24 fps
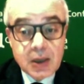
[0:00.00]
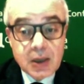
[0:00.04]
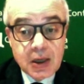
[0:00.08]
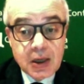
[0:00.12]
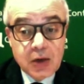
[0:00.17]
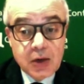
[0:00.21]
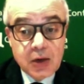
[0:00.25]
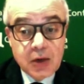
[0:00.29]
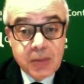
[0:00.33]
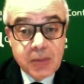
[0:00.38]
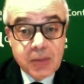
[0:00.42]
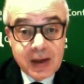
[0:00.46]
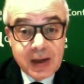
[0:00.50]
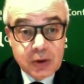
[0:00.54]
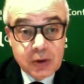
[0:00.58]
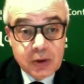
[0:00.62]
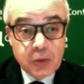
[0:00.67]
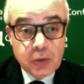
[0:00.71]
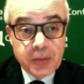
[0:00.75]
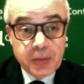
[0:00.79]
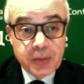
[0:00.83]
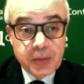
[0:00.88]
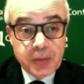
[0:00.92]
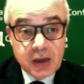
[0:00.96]
eh, il
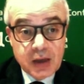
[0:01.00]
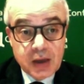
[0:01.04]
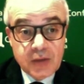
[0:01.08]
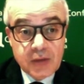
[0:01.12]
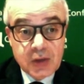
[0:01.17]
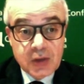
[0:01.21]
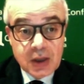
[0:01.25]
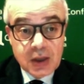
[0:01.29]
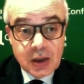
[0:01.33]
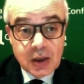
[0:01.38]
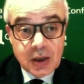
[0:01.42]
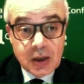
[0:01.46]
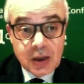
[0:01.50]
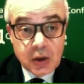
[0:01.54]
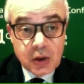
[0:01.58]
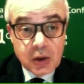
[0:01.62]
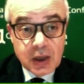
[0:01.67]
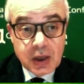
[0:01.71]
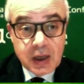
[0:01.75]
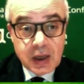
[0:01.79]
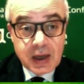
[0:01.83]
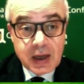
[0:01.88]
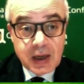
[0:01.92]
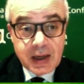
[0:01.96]
bando per i
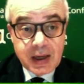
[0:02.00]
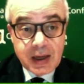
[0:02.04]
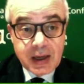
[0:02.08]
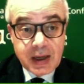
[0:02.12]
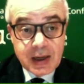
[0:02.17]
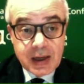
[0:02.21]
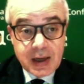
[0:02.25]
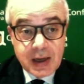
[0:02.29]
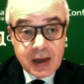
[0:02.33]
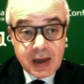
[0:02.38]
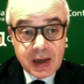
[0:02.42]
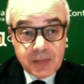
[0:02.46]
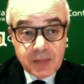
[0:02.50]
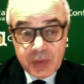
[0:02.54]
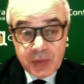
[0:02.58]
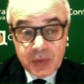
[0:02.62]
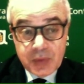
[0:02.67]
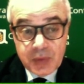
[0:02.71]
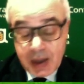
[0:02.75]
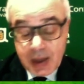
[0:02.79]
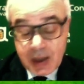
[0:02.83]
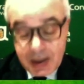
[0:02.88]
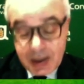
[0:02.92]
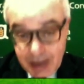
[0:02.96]
vitelloni
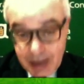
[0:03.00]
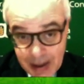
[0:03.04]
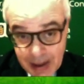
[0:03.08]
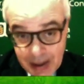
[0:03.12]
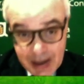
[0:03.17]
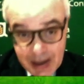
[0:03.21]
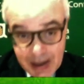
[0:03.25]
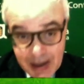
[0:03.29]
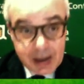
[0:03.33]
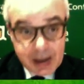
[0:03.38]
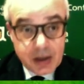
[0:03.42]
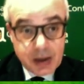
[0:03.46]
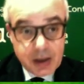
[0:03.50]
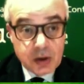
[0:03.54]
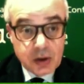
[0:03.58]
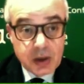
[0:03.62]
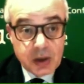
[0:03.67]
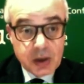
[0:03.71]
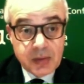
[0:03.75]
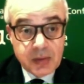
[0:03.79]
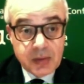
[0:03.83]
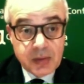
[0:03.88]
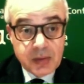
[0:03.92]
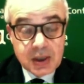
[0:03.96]
carne, da carne che
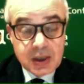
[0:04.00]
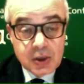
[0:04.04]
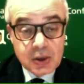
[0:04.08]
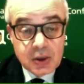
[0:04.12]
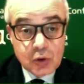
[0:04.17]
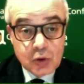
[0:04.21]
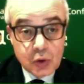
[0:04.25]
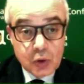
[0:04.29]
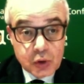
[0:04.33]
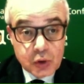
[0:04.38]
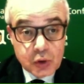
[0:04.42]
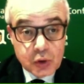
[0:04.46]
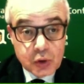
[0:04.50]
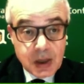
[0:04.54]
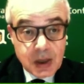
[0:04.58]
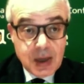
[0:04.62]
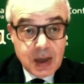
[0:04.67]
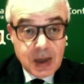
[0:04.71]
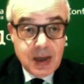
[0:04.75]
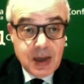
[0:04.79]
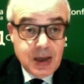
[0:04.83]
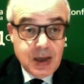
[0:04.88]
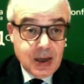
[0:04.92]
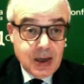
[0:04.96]
erano rimasti
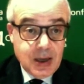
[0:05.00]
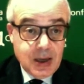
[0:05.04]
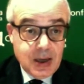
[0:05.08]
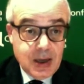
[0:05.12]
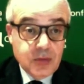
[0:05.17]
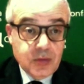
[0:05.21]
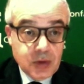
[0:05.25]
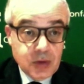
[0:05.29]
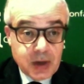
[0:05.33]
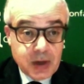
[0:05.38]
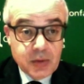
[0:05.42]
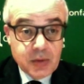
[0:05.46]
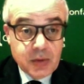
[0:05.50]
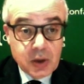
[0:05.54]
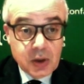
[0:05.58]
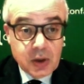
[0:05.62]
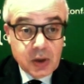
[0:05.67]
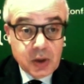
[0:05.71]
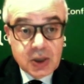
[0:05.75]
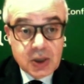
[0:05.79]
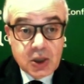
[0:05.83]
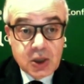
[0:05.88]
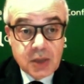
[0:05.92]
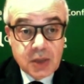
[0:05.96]
esclusi e non vorremmo
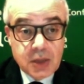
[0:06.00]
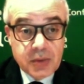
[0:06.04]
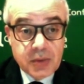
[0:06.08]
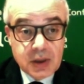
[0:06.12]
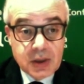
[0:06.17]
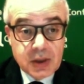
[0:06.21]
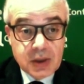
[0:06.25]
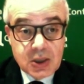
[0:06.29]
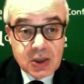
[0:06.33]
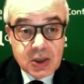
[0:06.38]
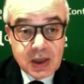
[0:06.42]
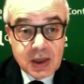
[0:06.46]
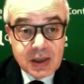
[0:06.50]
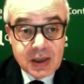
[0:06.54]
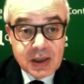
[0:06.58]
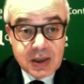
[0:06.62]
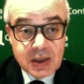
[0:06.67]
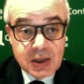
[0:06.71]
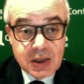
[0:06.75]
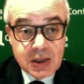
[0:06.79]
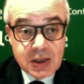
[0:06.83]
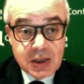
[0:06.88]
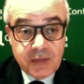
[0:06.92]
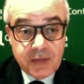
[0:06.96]
che si ripetesse
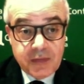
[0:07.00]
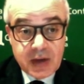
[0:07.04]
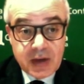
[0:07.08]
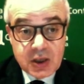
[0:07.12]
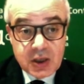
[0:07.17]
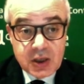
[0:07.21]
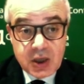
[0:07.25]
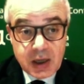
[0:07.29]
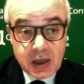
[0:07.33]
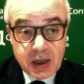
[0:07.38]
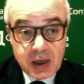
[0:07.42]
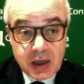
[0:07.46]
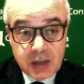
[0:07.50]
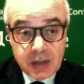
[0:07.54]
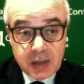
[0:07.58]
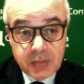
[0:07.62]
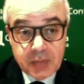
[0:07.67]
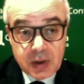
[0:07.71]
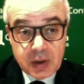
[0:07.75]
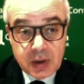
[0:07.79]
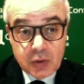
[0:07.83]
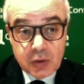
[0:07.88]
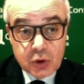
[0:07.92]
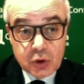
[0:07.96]
la stessa farsa
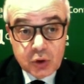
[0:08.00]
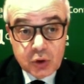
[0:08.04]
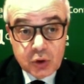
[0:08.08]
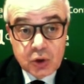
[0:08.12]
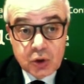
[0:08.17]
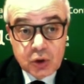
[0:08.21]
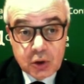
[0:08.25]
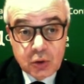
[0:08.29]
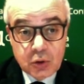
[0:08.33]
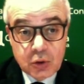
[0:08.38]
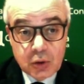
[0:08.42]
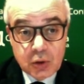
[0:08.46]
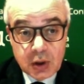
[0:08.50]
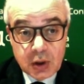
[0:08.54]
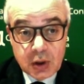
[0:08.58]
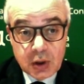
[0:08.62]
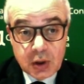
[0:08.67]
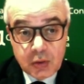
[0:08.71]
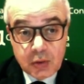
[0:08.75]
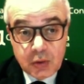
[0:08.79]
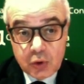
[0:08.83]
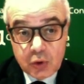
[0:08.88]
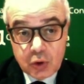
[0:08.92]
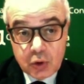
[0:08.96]
anche per questo
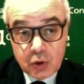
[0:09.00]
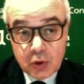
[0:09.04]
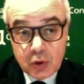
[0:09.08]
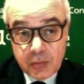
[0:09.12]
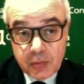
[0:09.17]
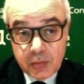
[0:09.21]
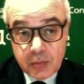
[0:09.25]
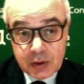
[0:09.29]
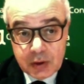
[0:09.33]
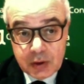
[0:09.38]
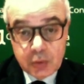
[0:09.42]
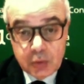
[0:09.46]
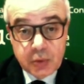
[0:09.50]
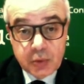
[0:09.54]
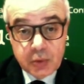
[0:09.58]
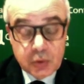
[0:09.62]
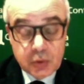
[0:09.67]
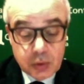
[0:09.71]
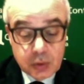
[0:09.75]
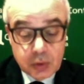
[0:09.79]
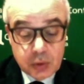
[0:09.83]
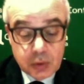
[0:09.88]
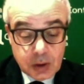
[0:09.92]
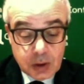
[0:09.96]
settore, questo comparto
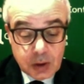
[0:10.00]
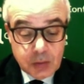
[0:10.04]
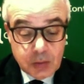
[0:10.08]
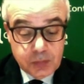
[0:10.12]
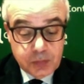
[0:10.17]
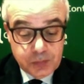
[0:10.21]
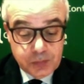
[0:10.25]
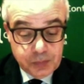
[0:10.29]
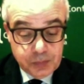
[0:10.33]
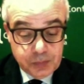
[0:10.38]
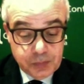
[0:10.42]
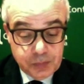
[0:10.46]
produttivo.